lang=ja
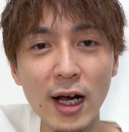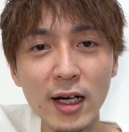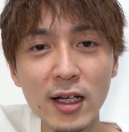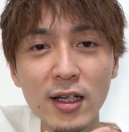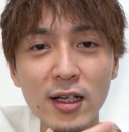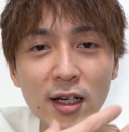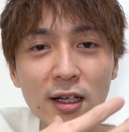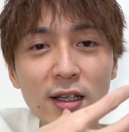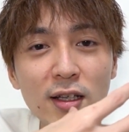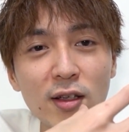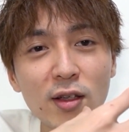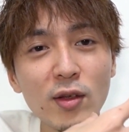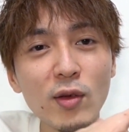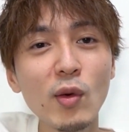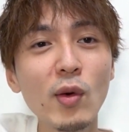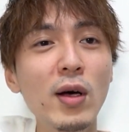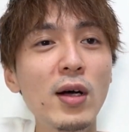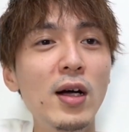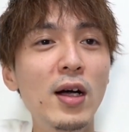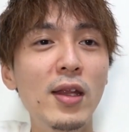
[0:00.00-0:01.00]
カリカリ
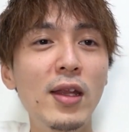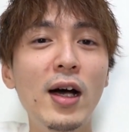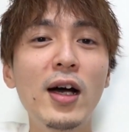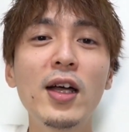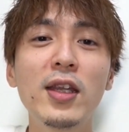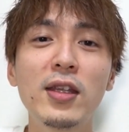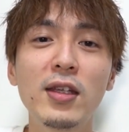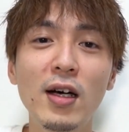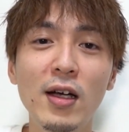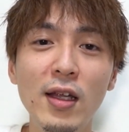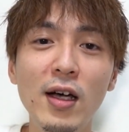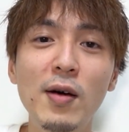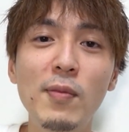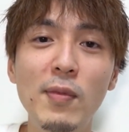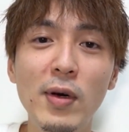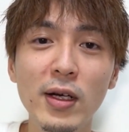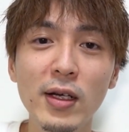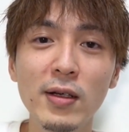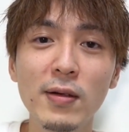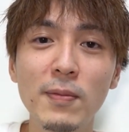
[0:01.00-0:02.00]
とかがなかったかな、
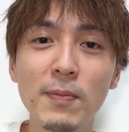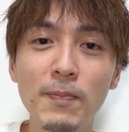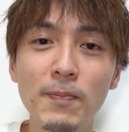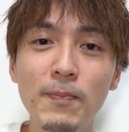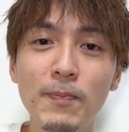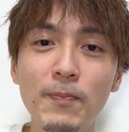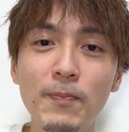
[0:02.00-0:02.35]
あんまり。